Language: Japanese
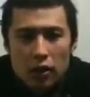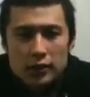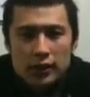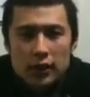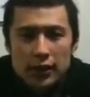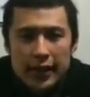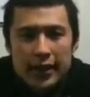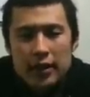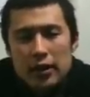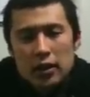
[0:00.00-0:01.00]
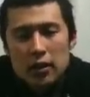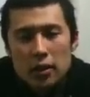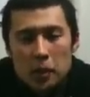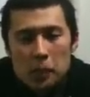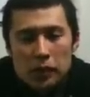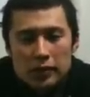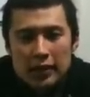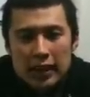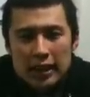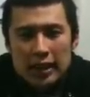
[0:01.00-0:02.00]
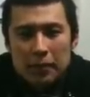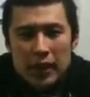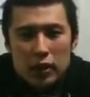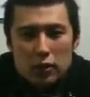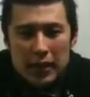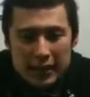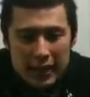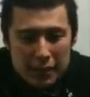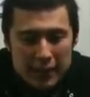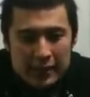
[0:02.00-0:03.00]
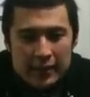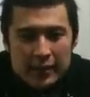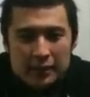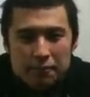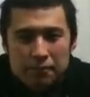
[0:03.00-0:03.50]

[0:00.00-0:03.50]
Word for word: 本当に僕は金メダルを待っています